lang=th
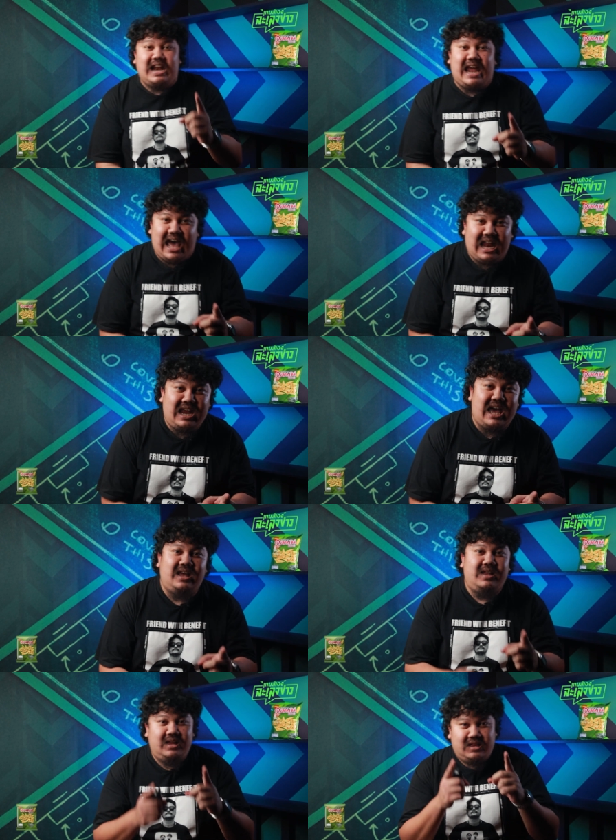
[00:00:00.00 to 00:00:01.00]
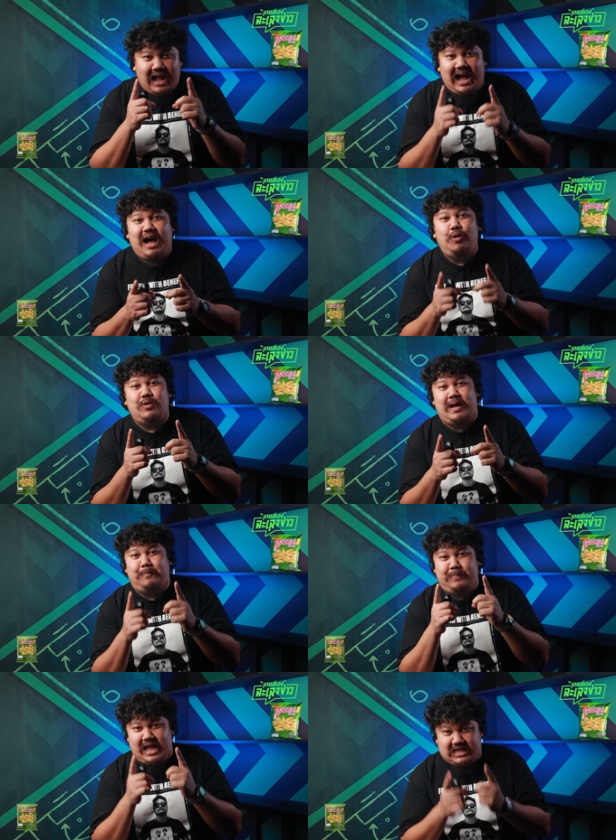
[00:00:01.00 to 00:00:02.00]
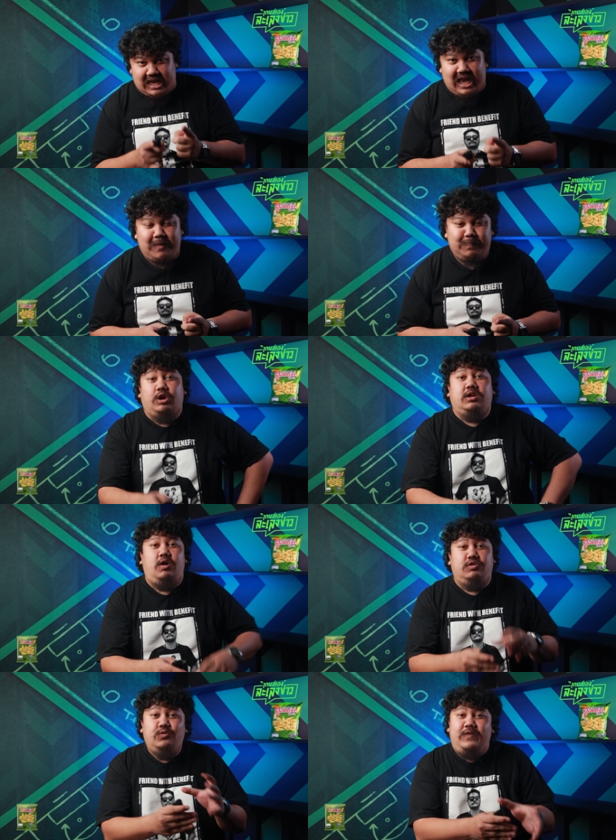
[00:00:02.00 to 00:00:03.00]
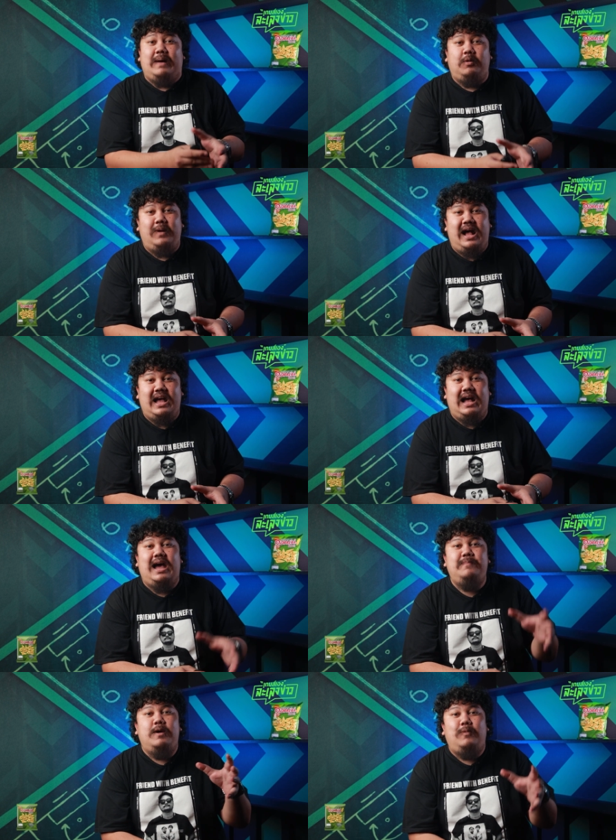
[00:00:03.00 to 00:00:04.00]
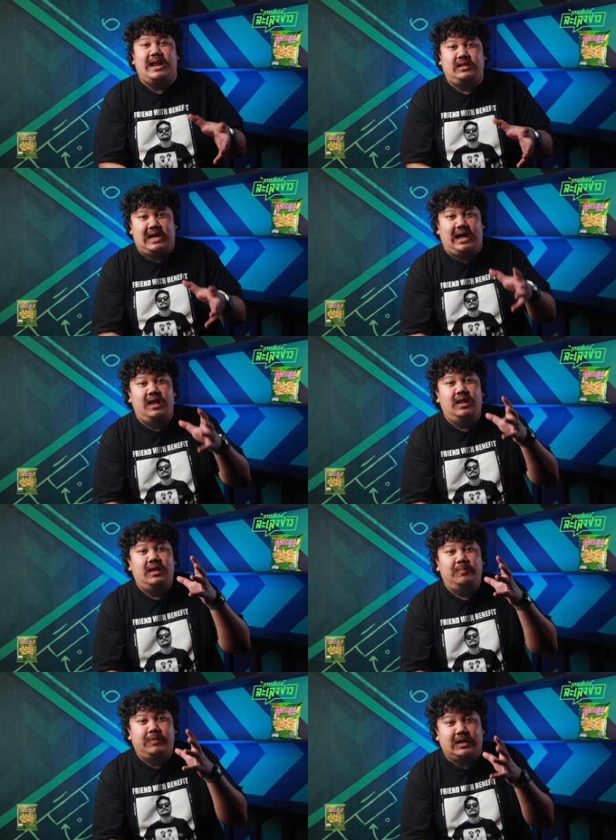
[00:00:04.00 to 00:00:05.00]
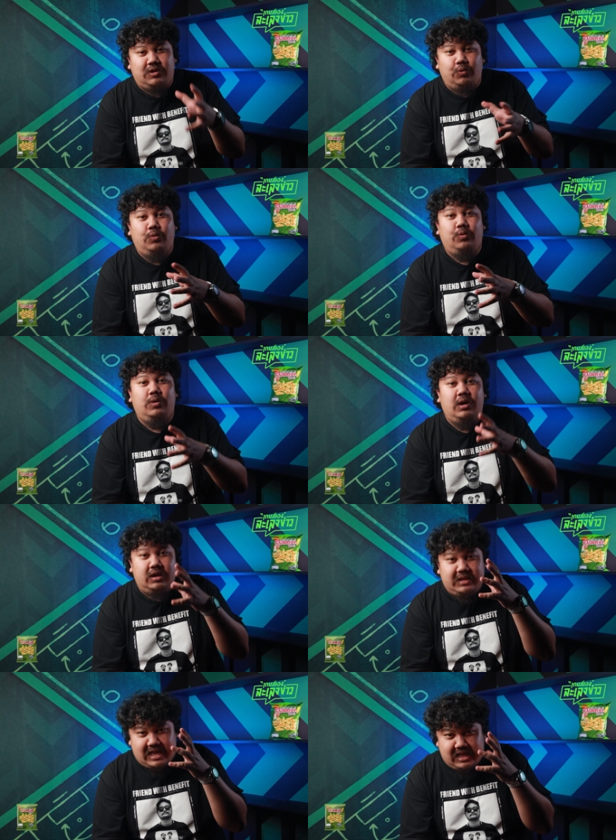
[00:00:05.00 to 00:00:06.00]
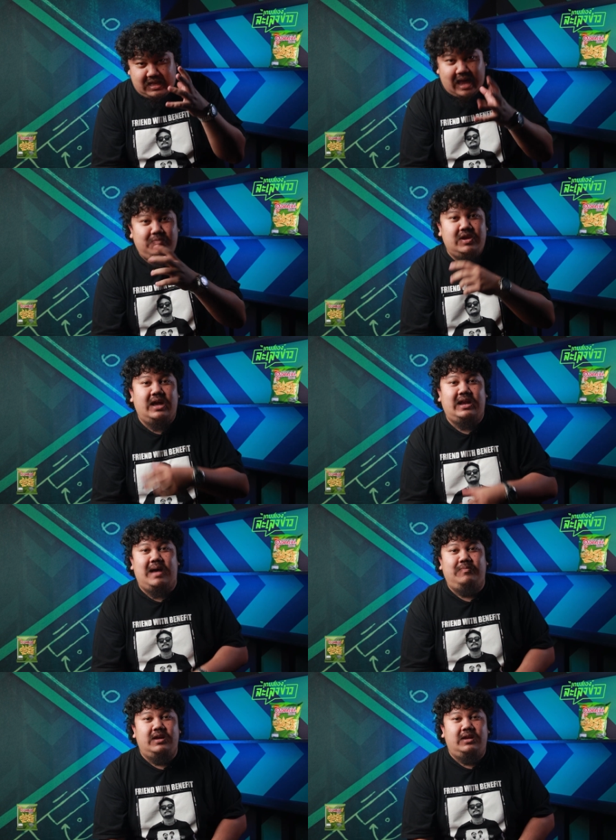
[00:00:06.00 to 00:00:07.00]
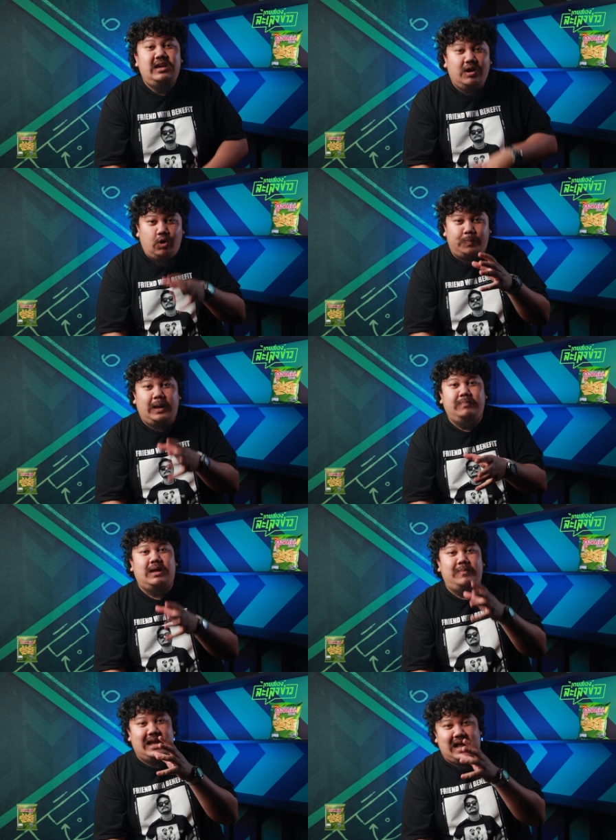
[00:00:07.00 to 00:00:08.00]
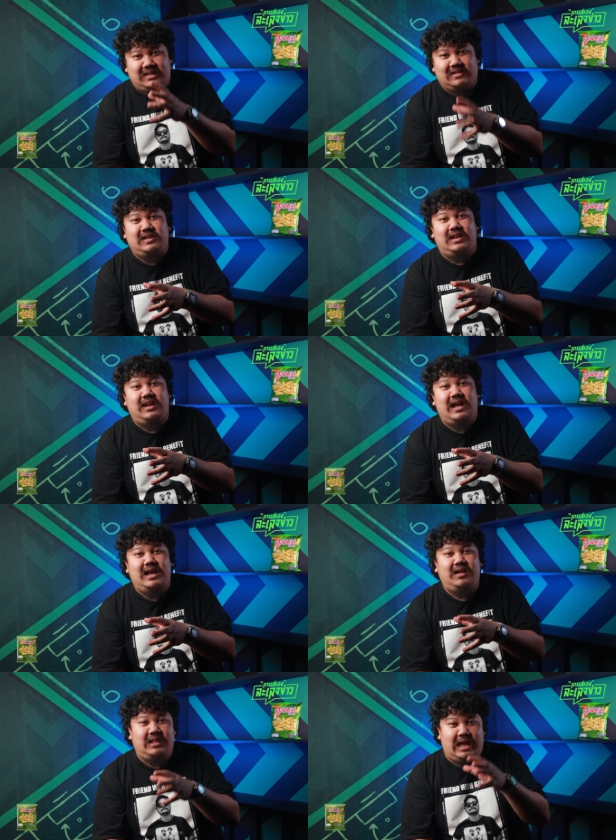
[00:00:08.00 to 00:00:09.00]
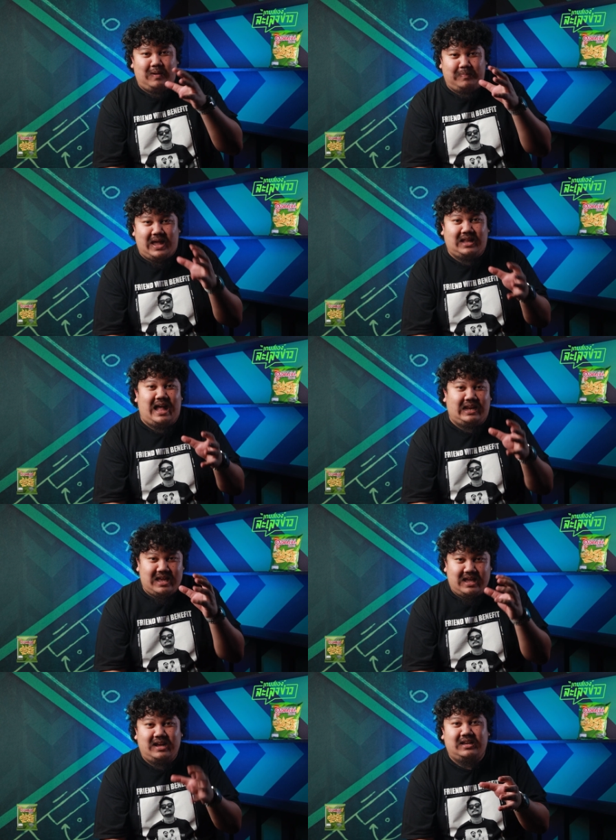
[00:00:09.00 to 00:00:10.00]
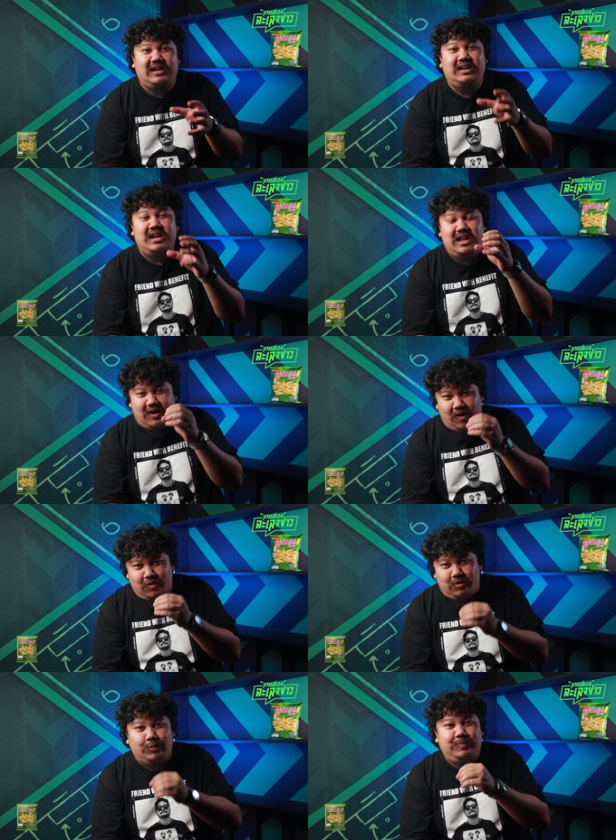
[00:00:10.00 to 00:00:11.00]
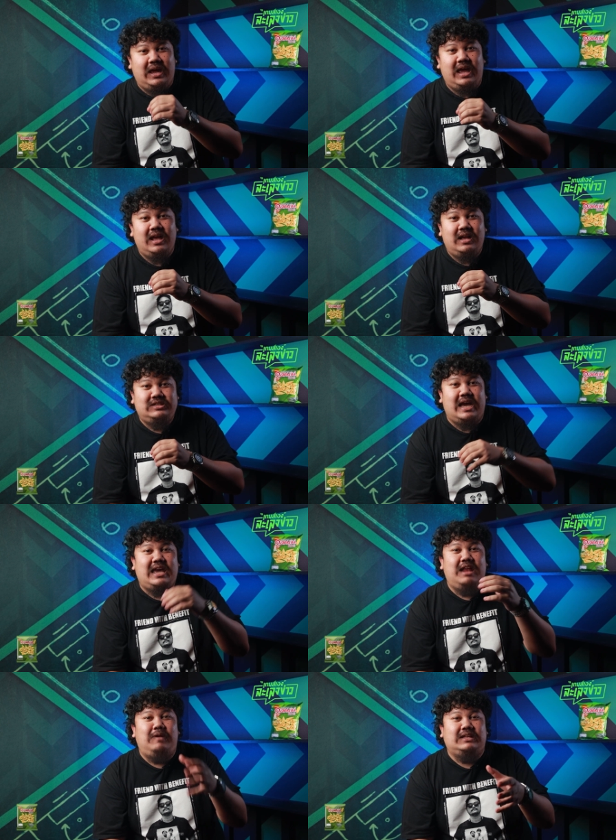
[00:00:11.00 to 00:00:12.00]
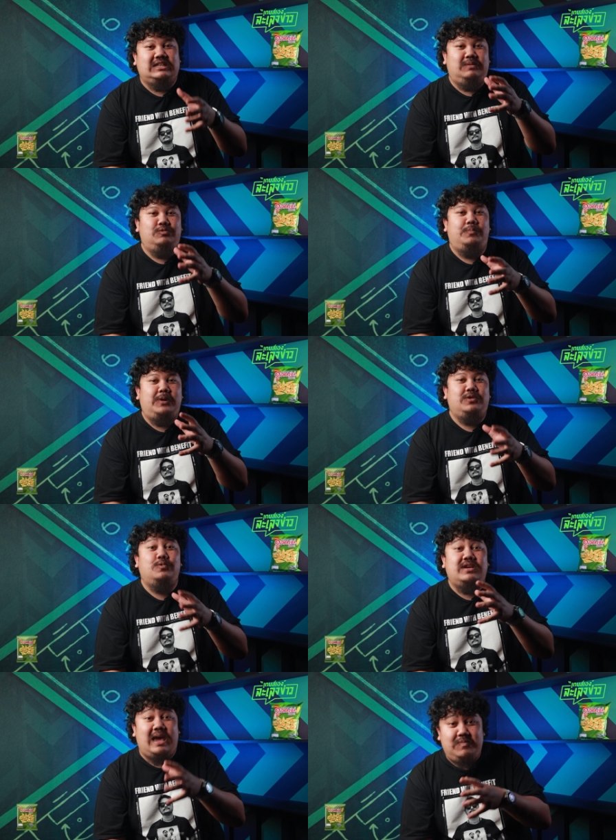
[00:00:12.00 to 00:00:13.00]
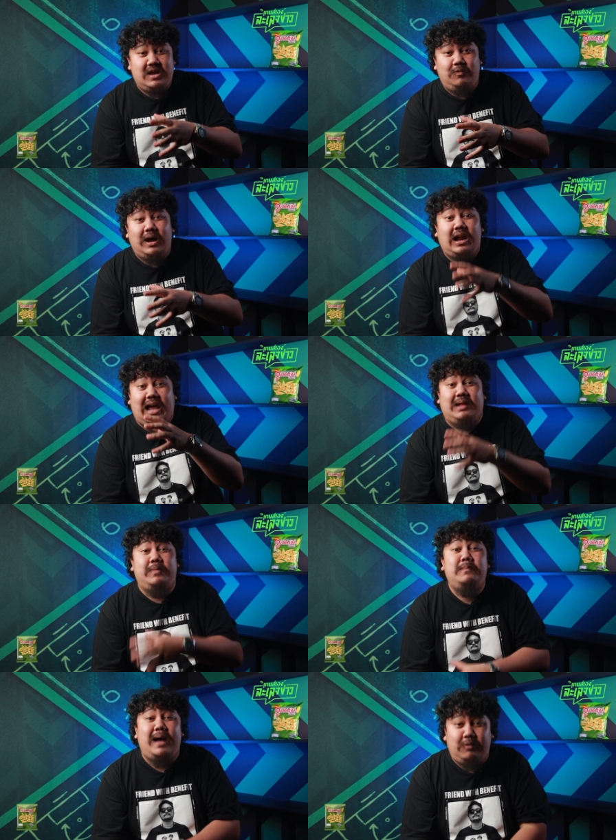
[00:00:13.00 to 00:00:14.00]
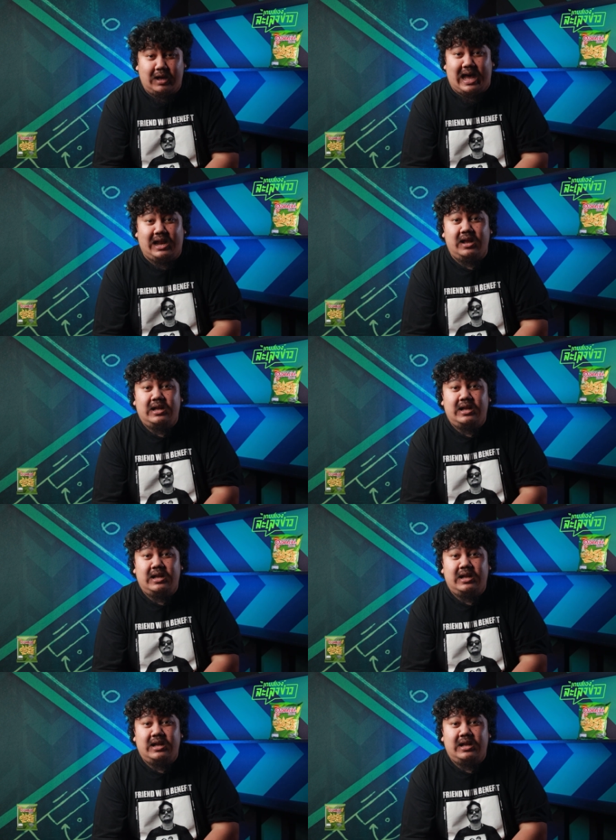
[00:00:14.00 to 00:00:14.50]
คะแนนเนี่ยเท่ากับเปเช่กฎของยูฟ่าบอกว่าให้ไปวัดจากประตูในเกมเยือนครับ นี่คือกฎเพิ่มเติมในการตัดสินนะฮะในความแตกต่างที่เกิดขึ้นของกรุ๊ปนี้ใช้เกณฑ์วัดจากจำนวนประตูเกมเยือนว่าใครทำได้มากกว่ากัน